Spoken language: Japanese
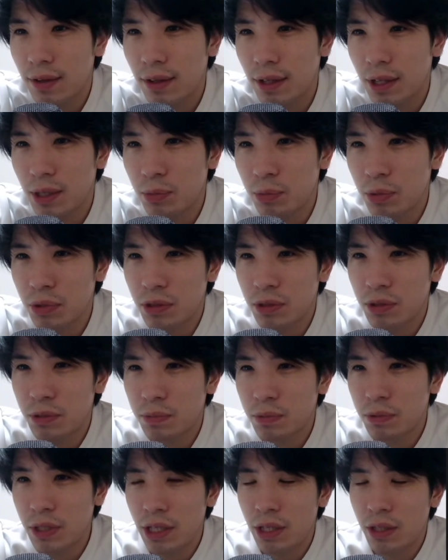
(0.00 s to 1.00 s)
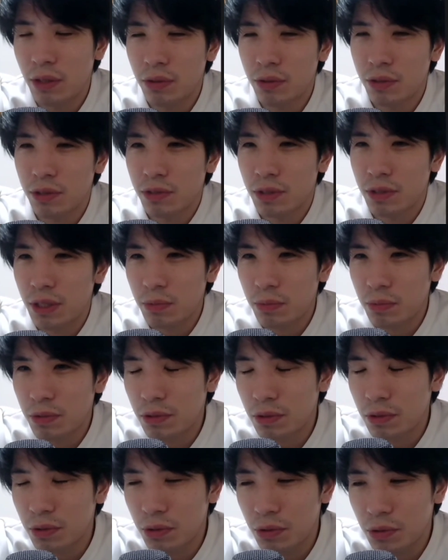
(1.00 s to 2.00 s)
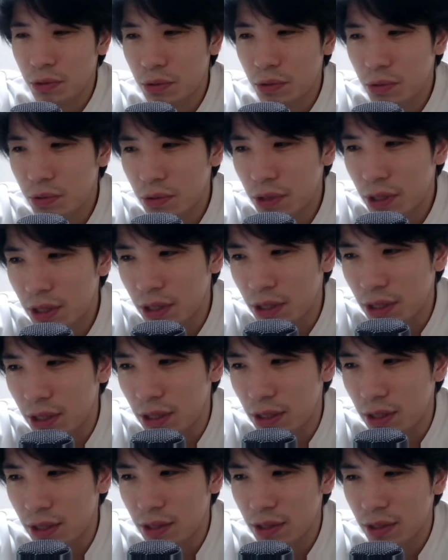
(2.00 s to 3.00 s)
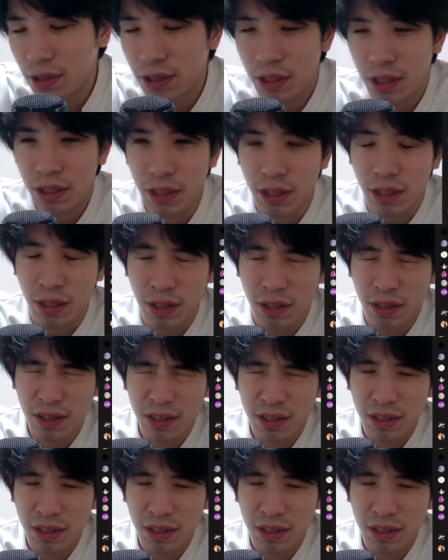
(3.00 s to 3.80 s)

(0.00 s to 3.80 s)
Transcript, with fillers: ただポストプレーとスリーポイント両方なんか好きな